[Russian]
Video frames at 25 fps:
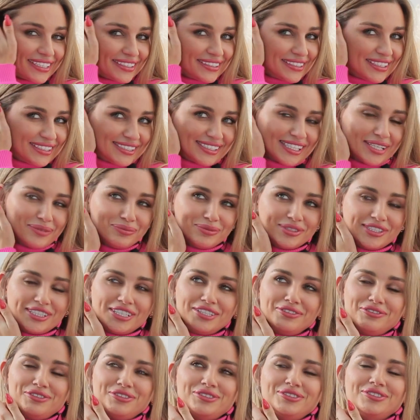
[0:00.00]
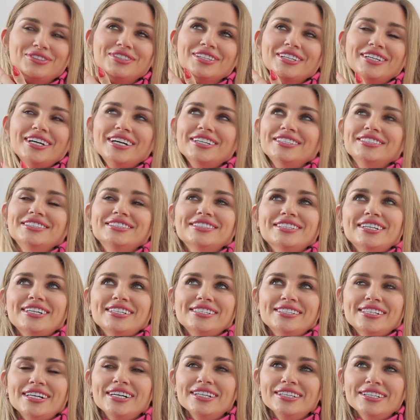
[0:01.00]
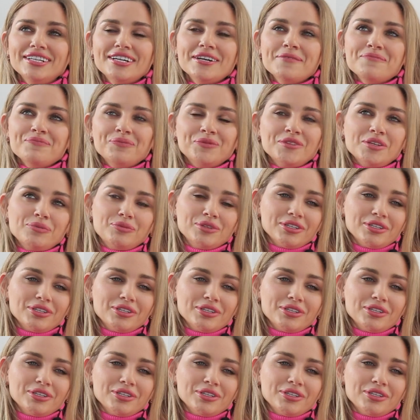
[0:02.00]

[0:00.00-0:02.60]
Нет, на самом деле, вот как ты сказала, на